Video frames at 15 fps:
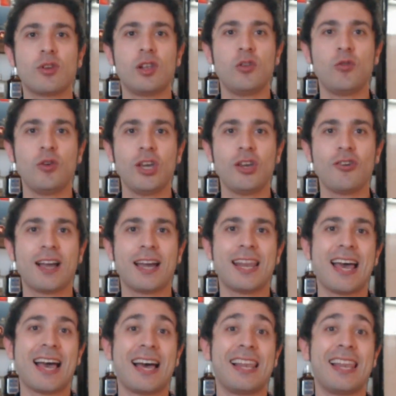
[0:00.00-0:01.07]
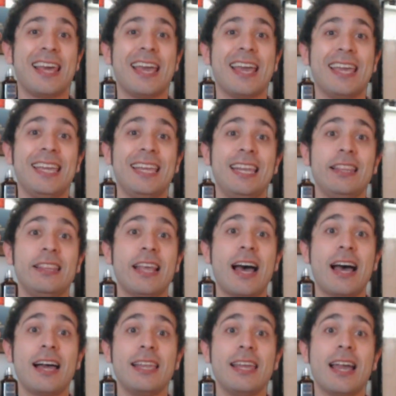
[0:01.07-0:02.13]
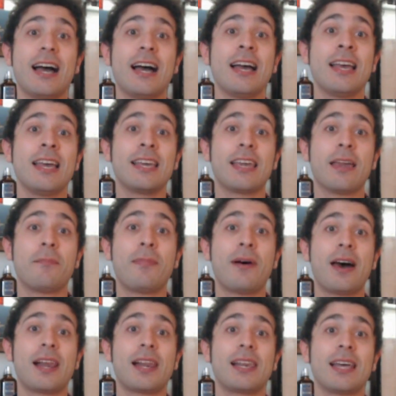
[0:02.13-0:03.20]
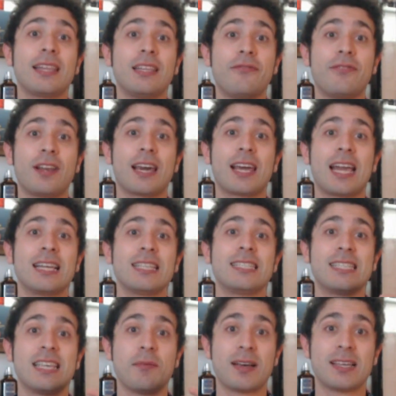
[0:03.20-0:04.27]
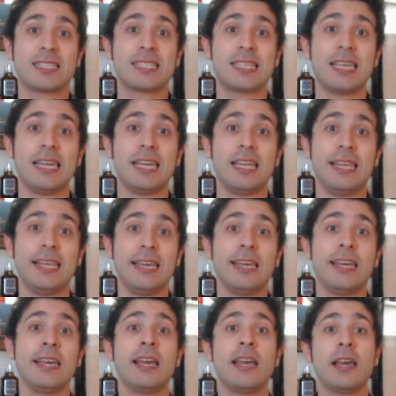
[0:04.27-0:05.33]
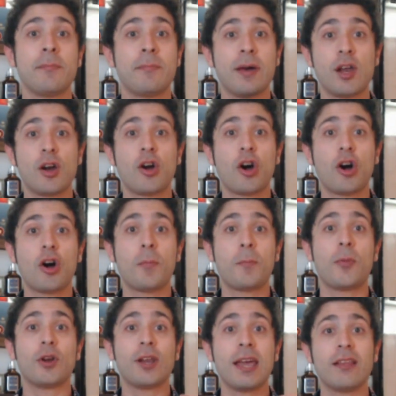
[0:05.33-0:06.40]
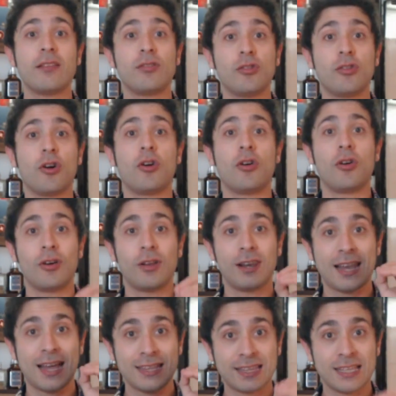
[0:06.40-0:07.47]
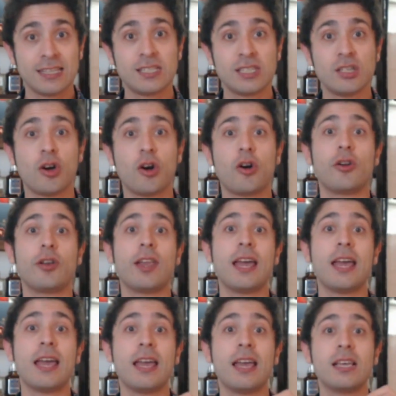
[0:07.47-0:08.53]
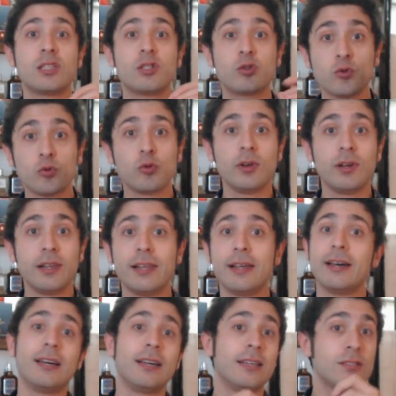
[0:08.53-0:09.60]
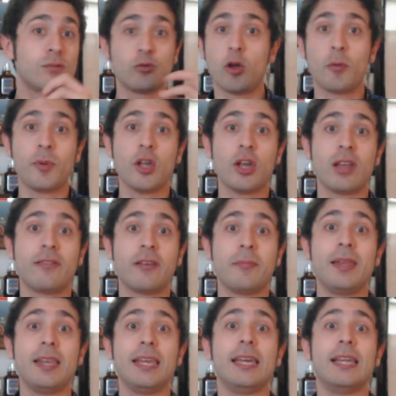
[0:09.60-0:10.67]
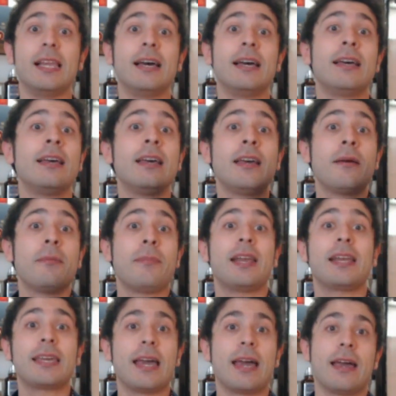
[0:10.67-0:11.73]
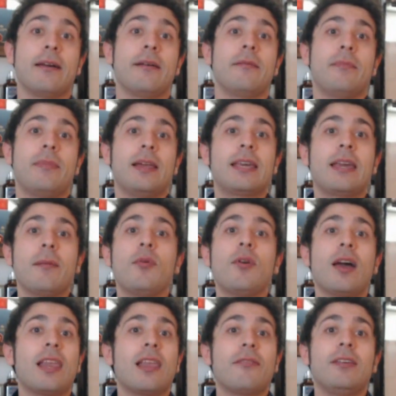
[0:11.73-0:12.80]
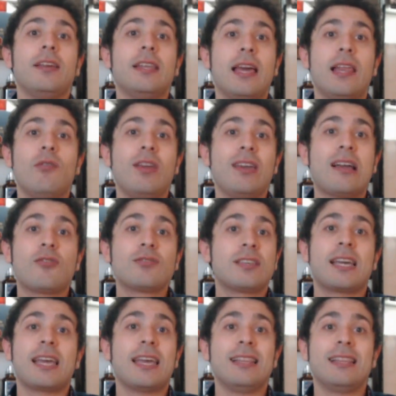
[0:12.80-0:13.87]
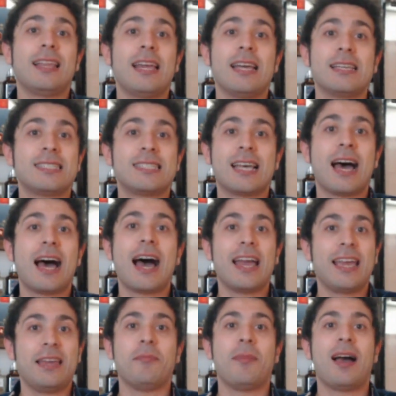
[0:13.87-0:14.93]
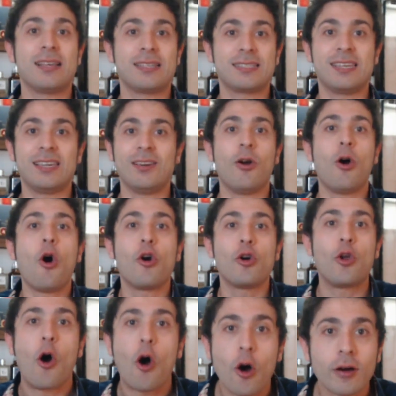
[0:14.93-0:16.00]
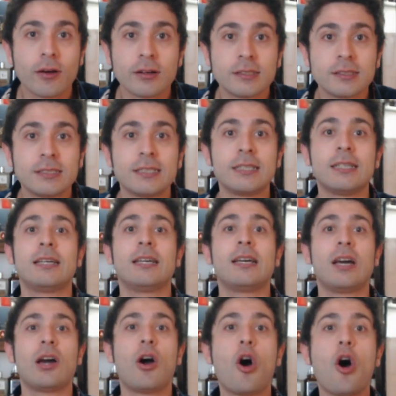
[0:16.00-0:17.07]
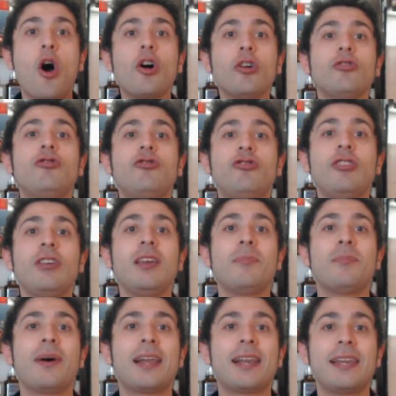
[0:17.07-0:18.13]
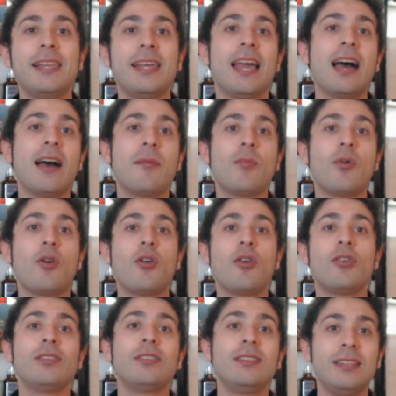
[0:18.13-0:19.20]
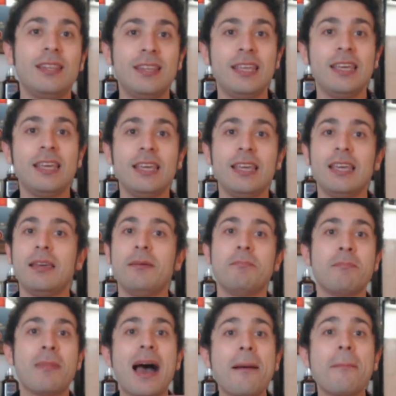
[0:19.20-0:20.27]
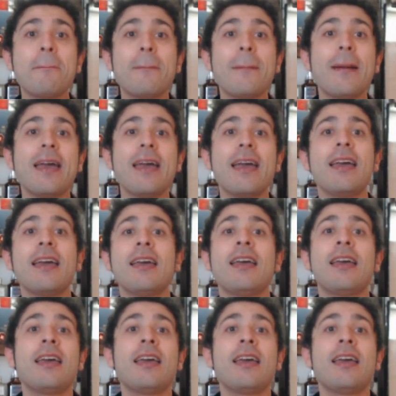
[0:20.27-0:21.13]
è l'unico canale in Italia che parla di fragranze maschili, però ponendo l'attenzione sul, sull'opinione femminile. Perché? Perché poi alla fine è l'unica cosa che interessa ai maschi o no. Oggi parliamo di mamme